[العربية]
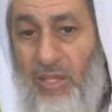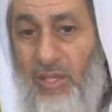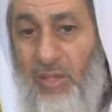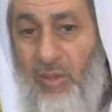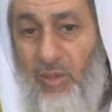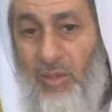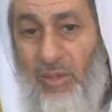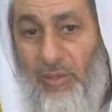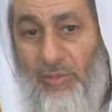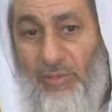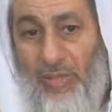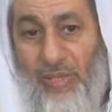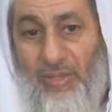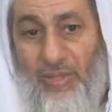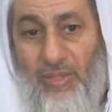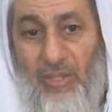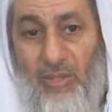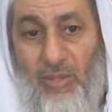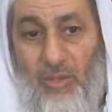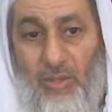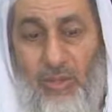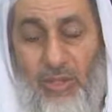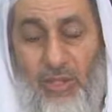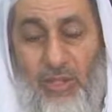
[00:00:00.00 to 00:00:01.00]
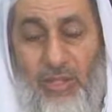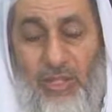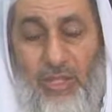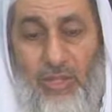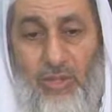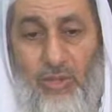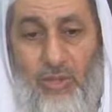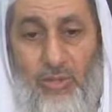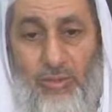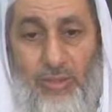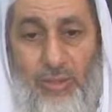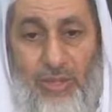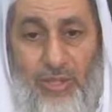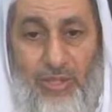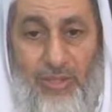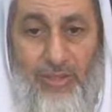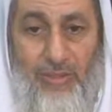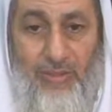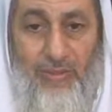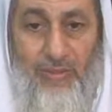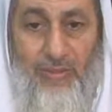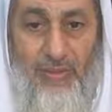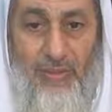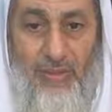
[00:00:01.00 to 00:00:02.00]
قول بعد قول الله
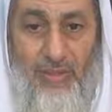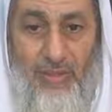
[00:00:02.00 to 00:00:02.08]
سبحانه